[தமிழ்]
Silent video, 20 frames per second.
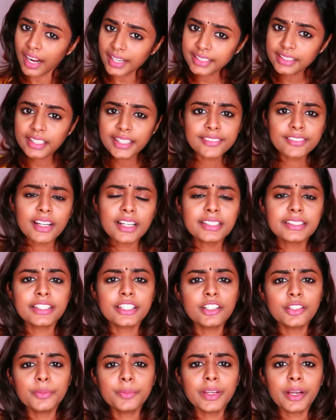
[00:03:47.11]
அன்றாட
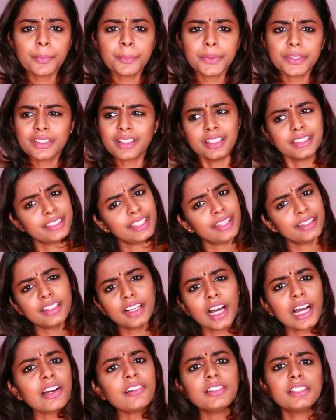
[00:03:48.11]
வாழ்க்கையிலுமே அப்படிதான்
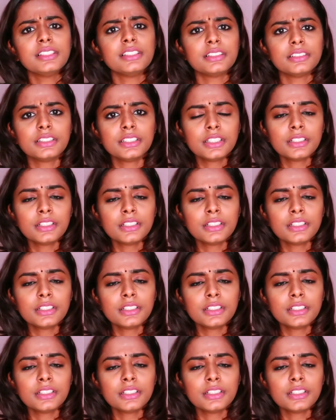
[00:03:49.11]
ஏதாவது